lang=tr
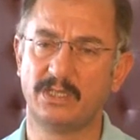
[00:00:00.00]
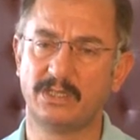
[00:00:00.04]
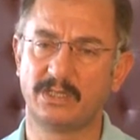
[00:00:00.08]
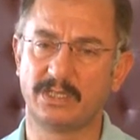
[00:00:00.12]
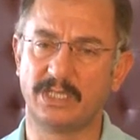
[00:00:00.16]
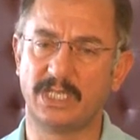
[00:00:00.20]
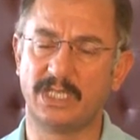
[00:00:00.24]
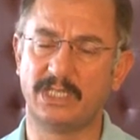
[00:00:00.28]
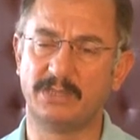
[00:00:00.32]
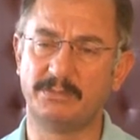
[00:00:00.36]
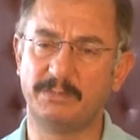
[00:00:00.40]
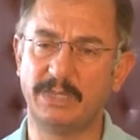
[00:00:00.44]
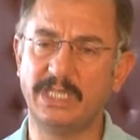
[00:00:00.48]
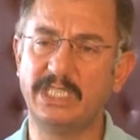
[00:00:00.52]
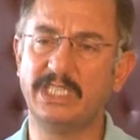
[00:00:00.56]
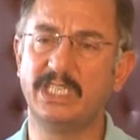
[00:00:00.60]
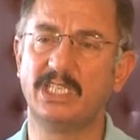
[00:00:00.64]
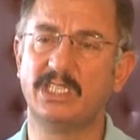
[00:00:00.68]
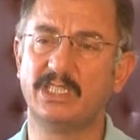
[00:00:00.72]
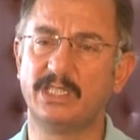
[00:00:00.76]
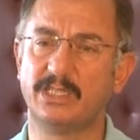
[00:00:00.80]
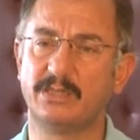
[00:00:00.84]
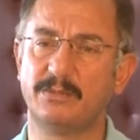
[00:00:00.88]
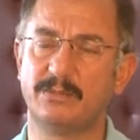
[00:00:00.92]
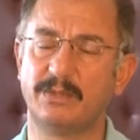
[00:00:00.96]
Yani bin
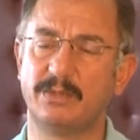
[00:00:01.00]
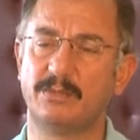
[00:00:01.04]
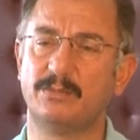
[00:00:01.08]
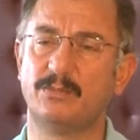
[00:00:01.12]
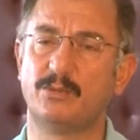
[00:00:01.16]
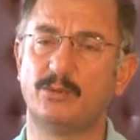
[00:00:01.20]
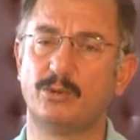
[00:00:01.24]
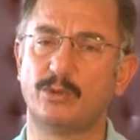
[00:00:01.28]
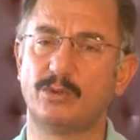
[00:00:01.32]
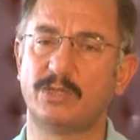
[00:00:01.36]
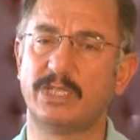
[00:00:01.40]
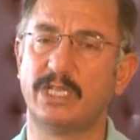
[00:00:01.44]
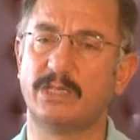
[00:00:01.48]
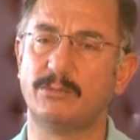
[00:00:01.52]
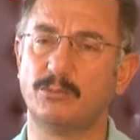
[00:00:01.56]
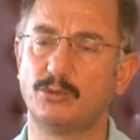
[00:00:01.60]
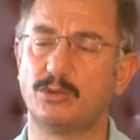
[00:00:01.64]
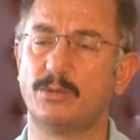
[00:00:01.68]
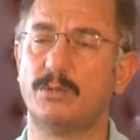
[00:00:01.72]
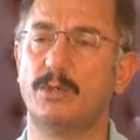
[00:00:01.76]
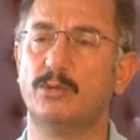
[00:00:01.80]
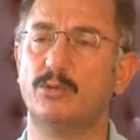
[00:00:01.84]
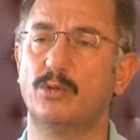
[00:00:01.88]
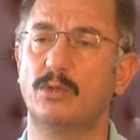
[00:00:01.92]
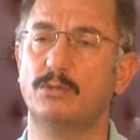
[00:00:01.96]
yıldır Türkler
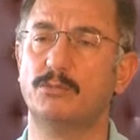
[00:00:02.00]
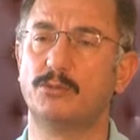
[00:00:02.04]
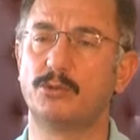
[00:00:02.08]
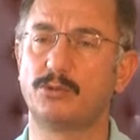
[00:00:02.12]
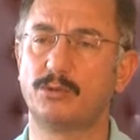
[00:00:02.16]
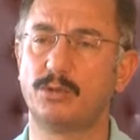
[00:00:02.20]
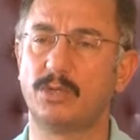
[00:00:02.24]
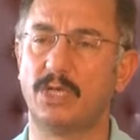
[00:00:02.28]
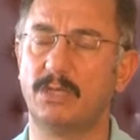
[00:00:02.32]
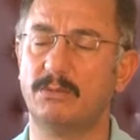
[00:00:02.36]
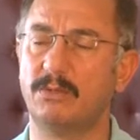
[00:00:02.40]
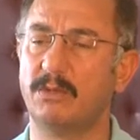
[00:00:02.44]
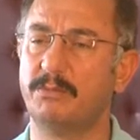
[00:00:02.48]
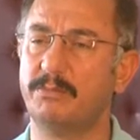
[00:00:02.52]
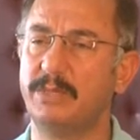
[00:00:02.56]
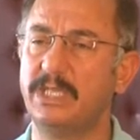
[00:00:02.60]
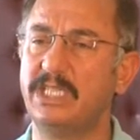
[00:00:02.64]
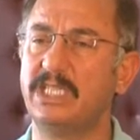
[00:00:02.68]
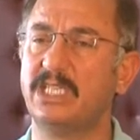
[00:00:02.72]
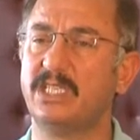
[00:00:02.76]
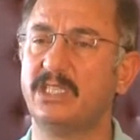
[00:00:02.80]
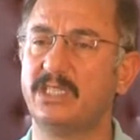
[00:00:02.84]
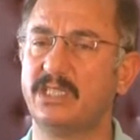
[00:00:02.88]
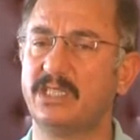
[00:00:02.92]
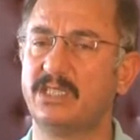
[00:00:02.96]
Müslüman olmuştur ama bin
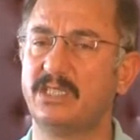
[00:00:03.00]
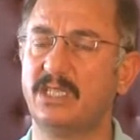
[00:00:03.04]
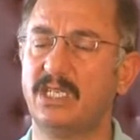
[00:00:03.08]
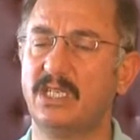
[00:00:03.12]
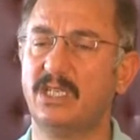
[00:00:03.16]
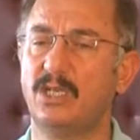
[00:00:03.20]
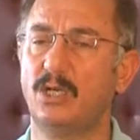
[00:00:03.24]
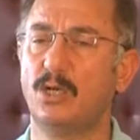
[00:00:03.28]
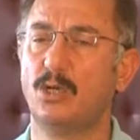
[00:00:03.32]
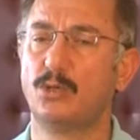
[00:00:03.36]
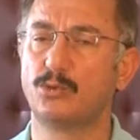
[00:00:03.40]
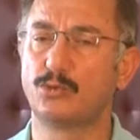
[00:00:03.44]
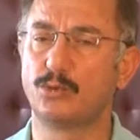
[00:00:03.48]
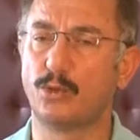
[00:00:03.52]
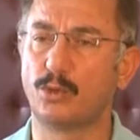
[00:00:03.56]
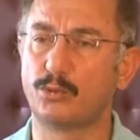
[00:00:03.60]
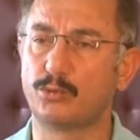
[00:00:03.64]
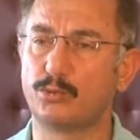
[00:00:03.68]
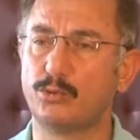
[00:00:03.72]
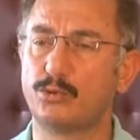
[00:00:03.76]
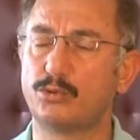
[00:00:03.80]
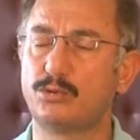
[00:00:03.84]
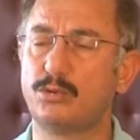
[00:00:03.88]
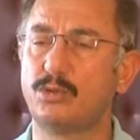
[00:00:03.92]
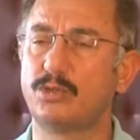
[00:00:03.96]
yıldır çok
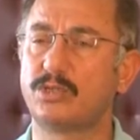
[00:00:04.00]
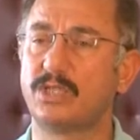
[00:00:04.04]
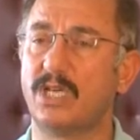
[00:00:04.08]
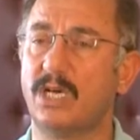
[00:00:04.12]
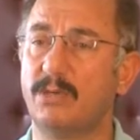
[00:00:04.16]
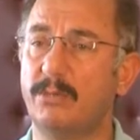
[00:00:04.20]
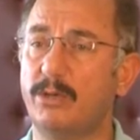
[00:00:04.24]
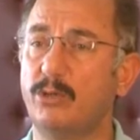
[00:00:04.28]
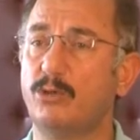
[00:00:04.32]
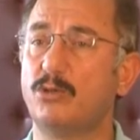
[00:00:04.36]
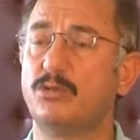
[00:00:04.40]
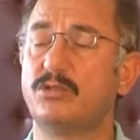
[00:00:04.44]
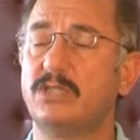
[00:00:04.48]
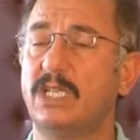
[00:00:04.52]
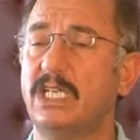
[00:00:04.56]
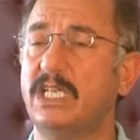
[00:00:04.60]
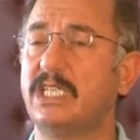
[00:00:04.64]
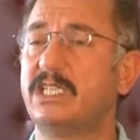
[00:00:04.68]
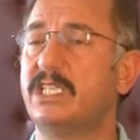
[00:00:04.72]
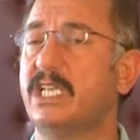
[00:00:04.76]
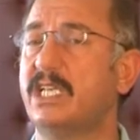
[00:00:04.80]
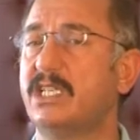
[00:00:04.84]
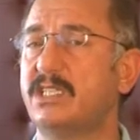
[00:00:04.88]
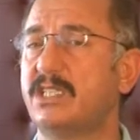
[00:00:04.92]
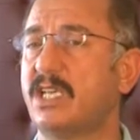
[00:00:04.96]
güçlü şaman
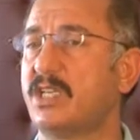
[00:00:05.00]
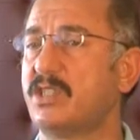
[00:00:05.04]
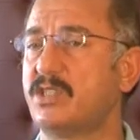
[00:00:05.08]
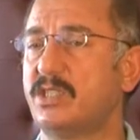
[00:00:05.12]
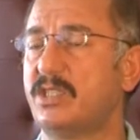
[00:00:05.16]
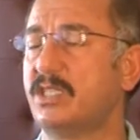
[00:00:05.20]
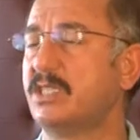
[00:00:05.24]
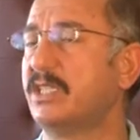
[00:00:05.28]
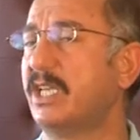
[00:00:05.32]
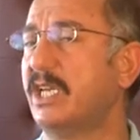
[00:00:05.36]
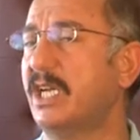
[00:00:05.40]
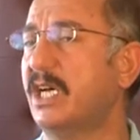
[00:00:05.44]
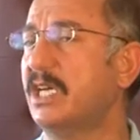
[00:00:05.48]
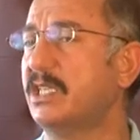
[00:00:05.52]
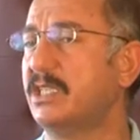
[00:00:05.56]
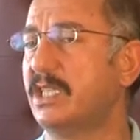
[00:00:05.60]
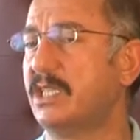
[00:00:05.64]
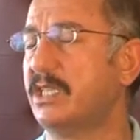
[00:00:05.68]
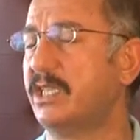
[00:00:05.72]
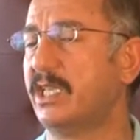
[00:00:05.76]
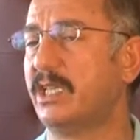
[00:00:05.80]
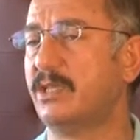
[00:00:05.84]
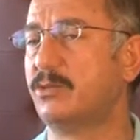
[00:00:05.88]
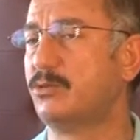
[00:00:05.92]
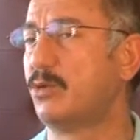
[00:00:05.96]
özelliklerini taşıdıkları
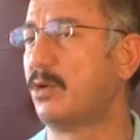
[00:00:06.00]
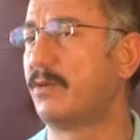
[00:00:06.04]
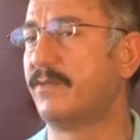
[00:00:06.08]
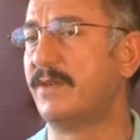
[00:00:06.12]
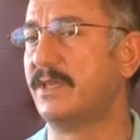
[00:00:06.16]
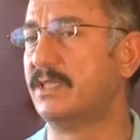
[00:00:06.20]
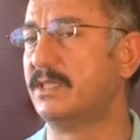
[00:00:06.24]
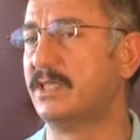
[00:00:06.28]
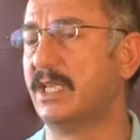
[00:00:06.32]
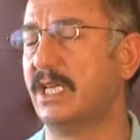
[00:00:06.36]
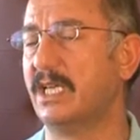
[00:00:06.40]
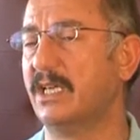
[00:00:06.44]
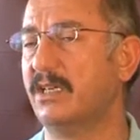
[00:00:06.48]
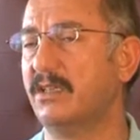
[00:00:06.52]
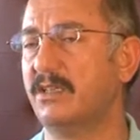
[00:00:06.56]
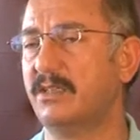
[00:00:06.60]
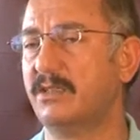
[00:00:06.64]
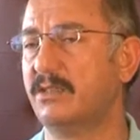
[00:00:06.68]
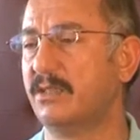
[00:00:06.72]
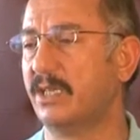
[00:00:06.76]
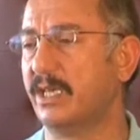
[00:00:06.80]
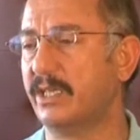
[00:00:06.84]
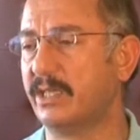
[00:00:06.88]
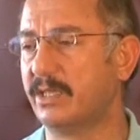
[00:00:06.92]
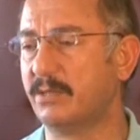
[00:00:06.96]
adetleri çok fazla
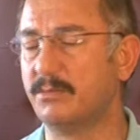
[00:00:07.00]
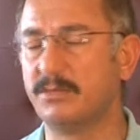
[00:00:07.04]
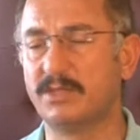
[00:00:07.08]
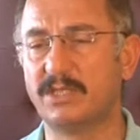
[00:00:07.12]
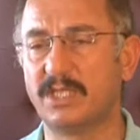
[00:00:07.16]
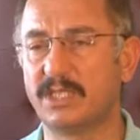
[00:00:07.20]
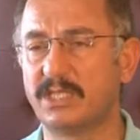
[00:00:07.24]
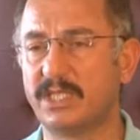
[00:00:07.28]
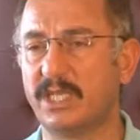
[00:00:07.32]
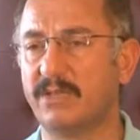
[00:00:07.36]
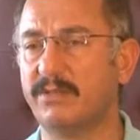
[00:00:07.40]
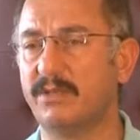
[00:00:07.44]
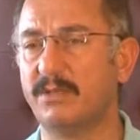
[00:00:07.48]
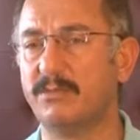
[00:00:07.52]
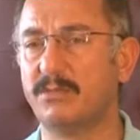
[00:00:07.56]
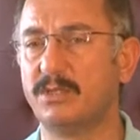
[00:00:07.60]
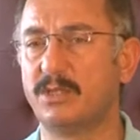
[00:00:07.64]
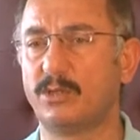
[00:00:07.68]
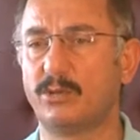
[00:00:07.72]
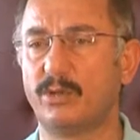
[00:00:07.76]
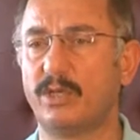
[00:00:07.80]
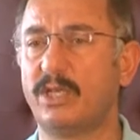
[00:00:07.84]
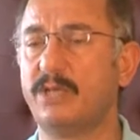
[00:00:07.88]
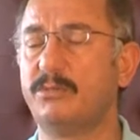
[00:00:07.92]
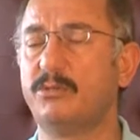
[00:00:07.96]
aramızda çevremizde
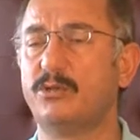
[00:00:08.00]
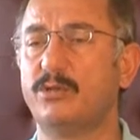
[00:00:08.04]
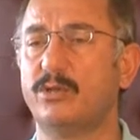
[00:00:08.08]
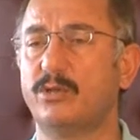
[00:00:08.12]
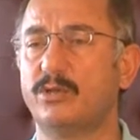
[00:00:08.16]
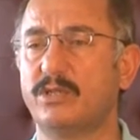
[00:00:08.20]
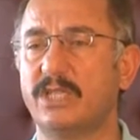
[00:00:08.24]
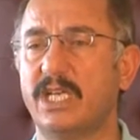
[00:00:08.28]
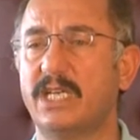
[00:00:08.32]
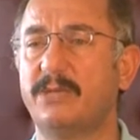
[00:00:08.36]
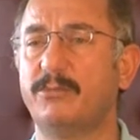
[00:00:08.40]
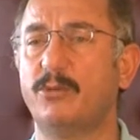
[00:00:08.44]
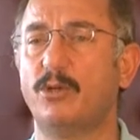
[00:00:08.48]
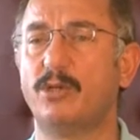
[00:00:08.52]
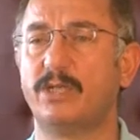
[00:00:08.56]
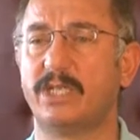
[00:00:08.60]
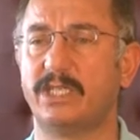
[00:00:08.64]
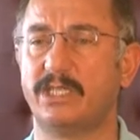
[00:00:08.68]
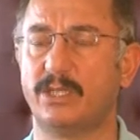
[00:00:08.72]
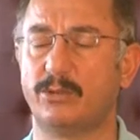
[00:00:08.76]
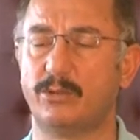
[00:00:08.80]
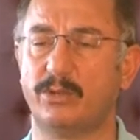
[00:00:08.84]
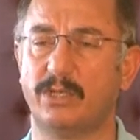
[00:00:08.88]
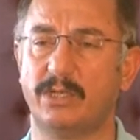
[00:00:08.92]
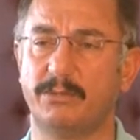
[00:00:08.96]
görebiliyoruz. Her
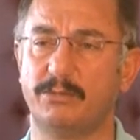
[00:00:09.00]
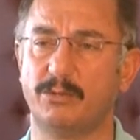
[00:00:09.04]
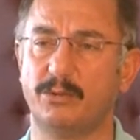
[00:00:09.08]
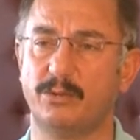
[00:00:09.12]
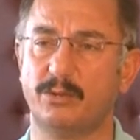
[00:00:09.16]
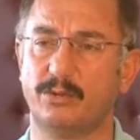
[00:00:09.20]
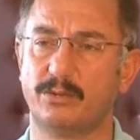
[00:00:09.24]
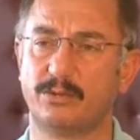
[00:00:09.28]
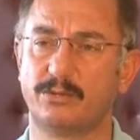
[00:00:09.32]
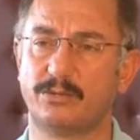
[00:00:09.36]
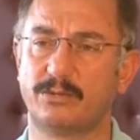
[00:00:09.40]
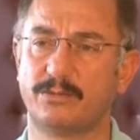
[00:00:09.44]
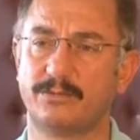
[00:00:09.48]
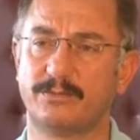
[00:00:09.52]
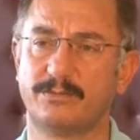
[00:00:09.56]
bölgede görebiliyoruz.